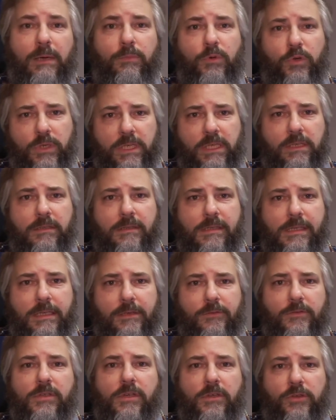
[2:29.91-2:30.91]
Abonnieren Sie
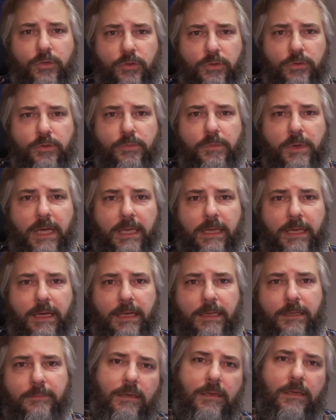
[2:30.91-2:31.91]
unseren
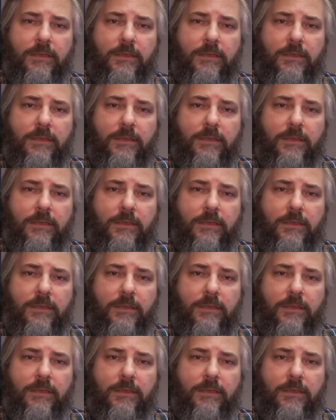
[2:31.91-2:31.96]
YouTube-Kanal.